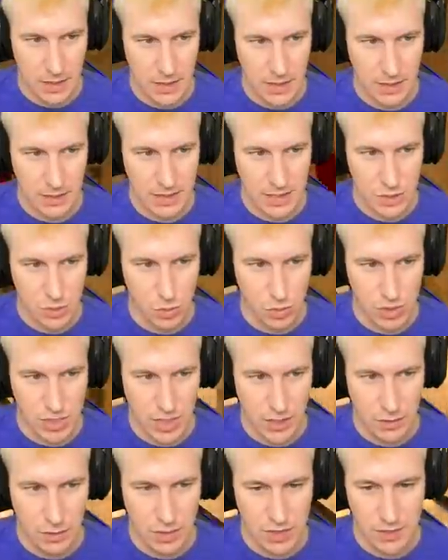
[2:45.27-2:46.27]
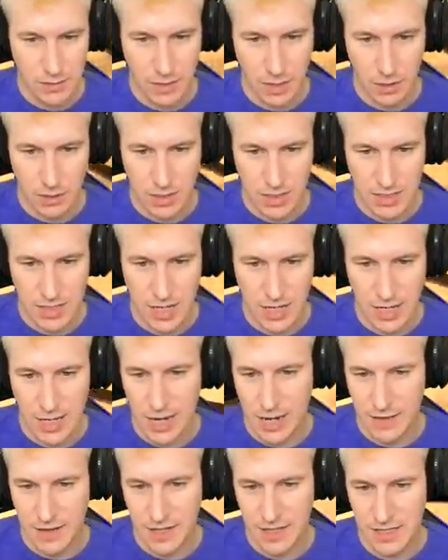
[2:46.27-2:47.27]
Ay, te ha escuchado y sabe que lo tienes aquí
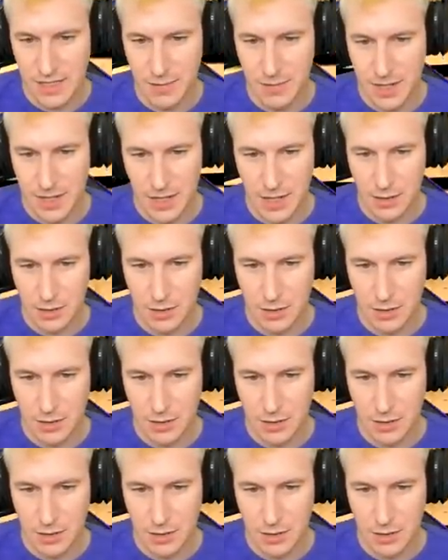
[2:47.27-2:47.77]
a la derecha.